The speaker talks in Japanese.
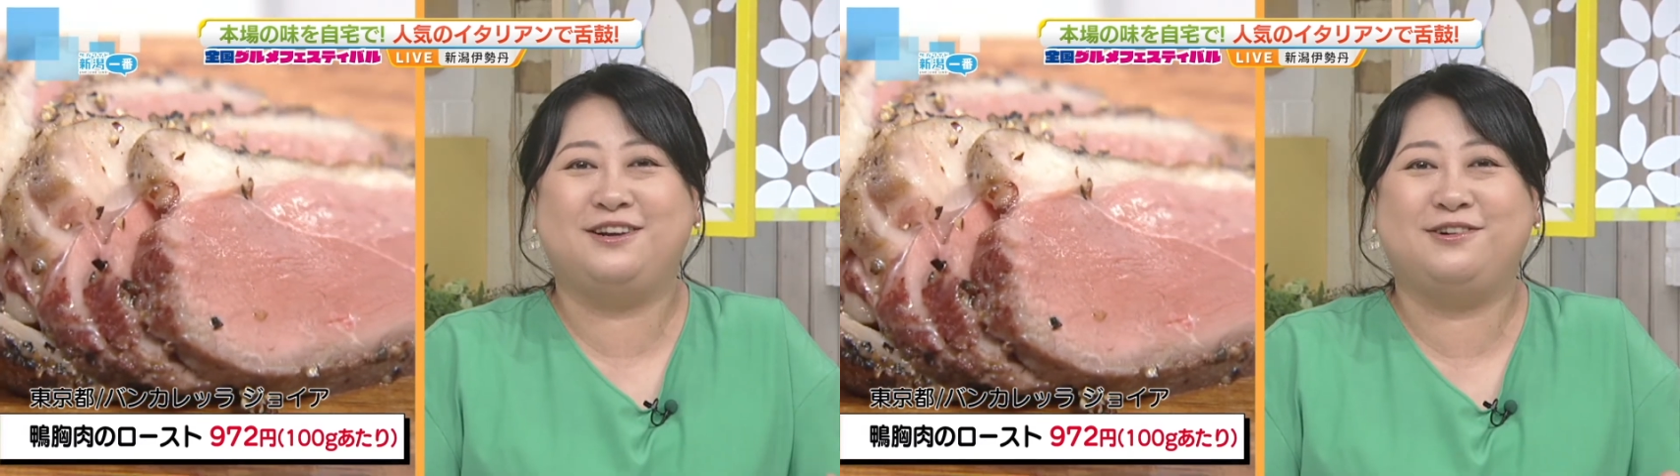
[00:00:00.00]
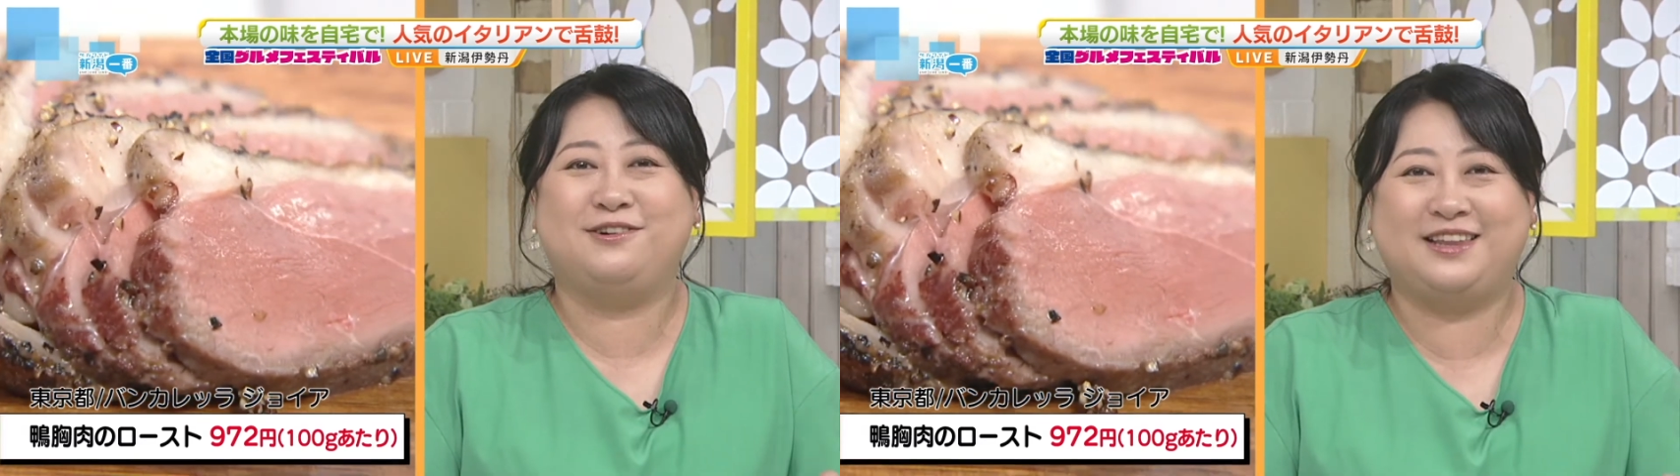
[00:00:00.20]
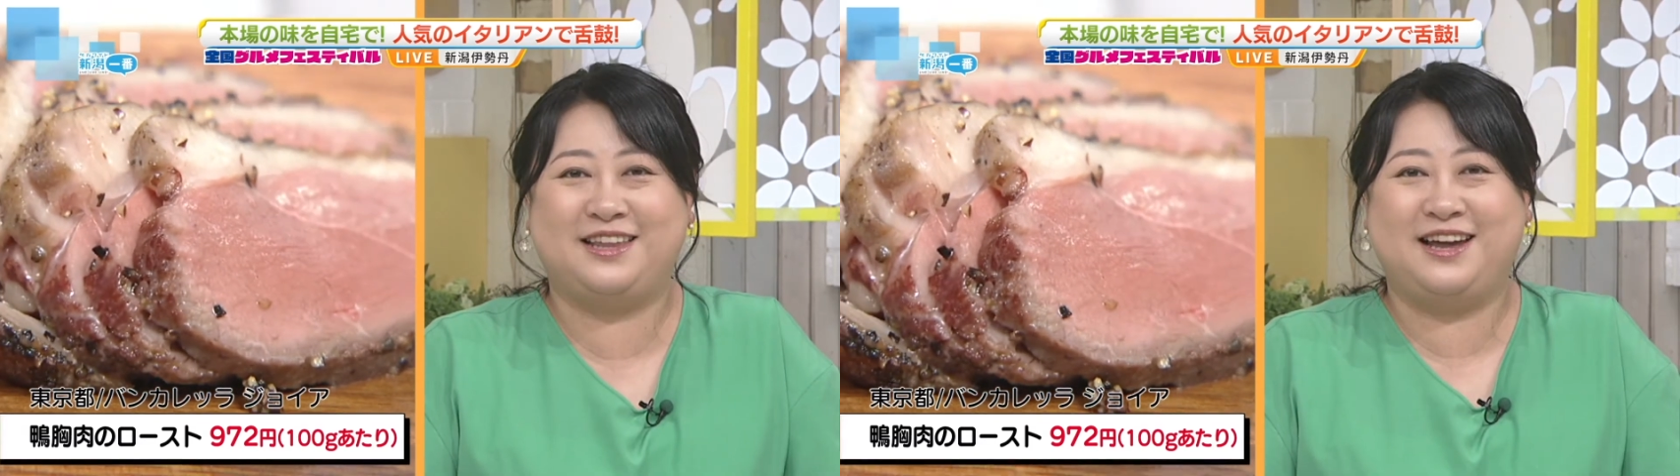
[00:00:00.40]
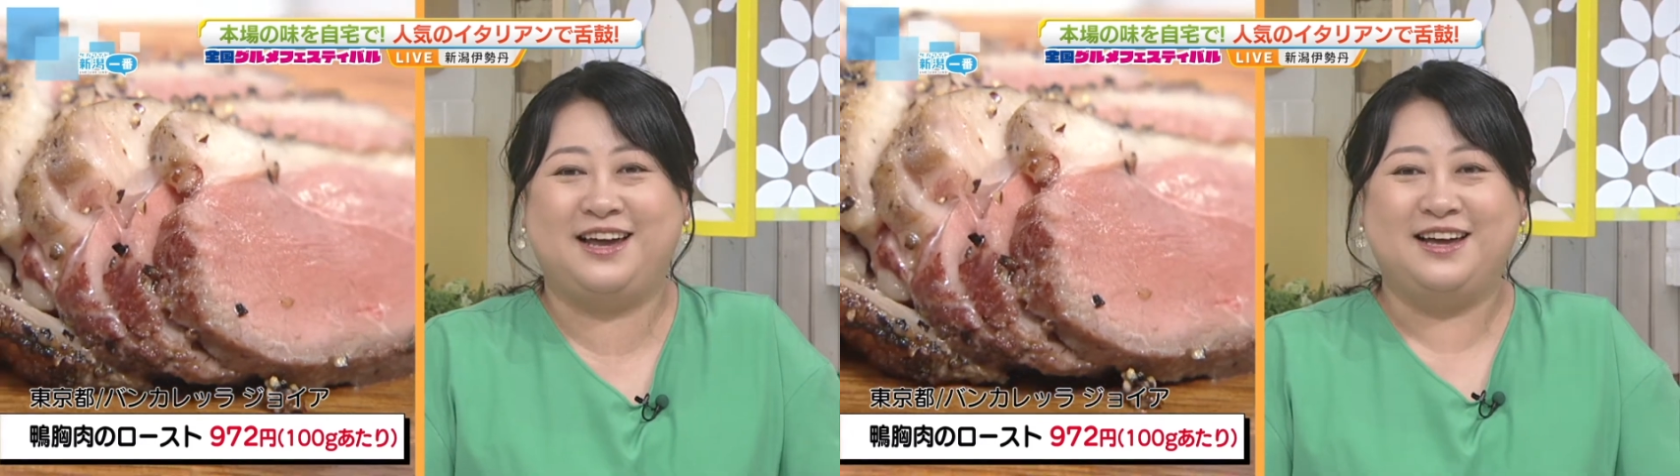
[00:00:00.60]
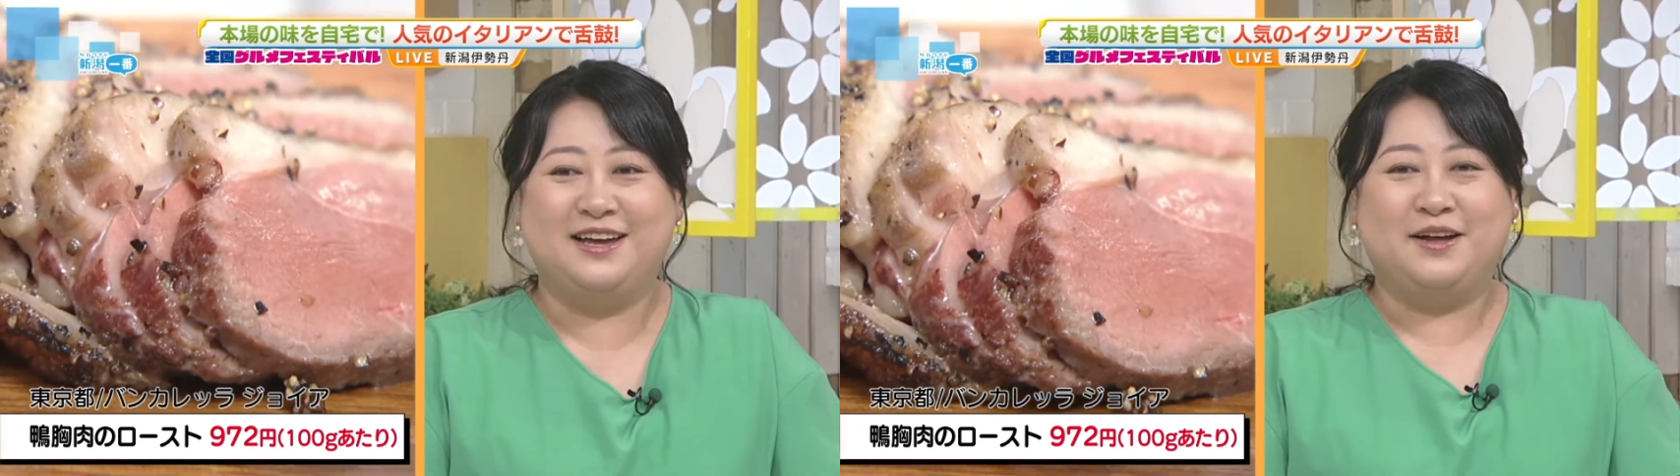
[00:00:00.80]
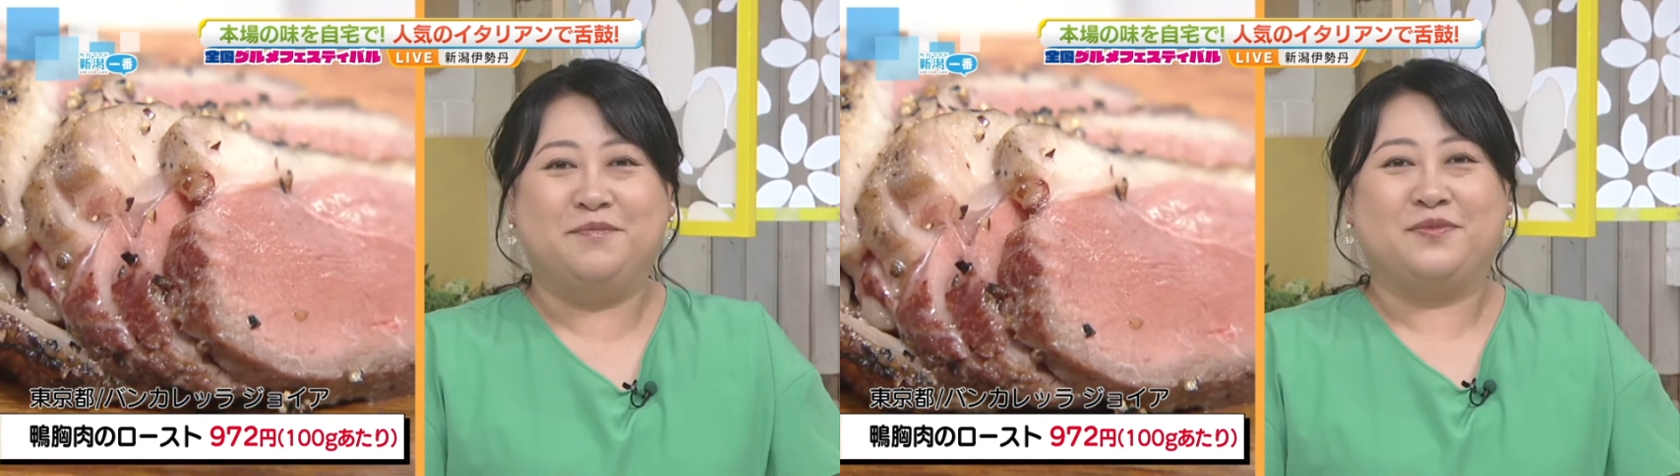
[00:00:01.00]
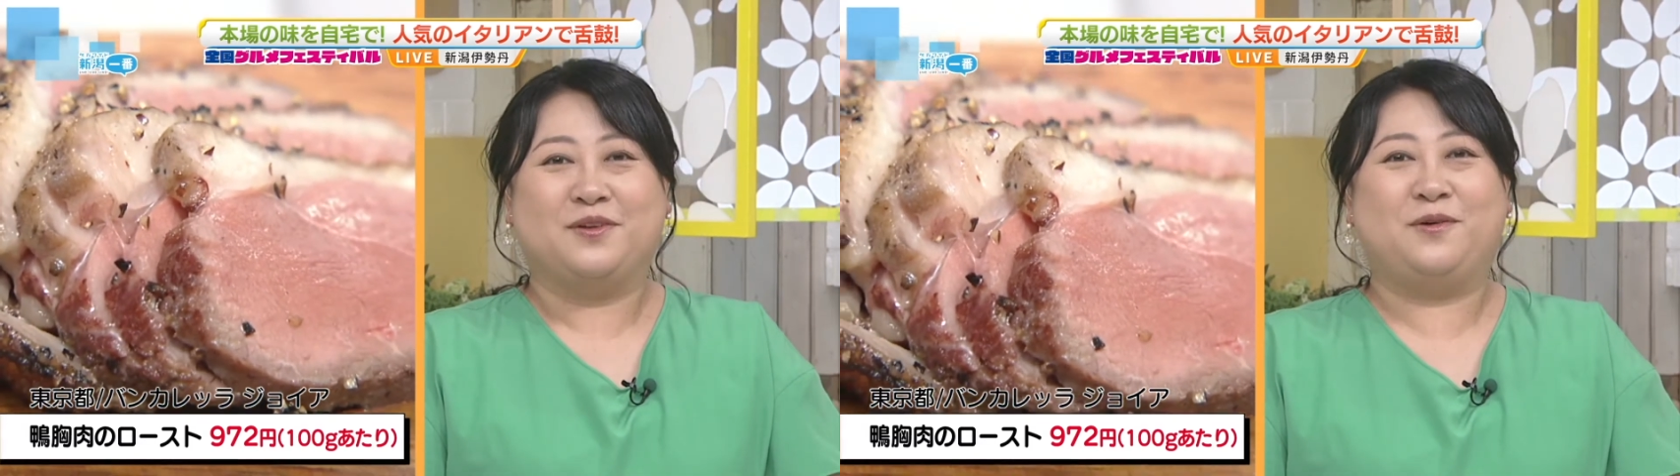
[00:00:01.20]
がって。こ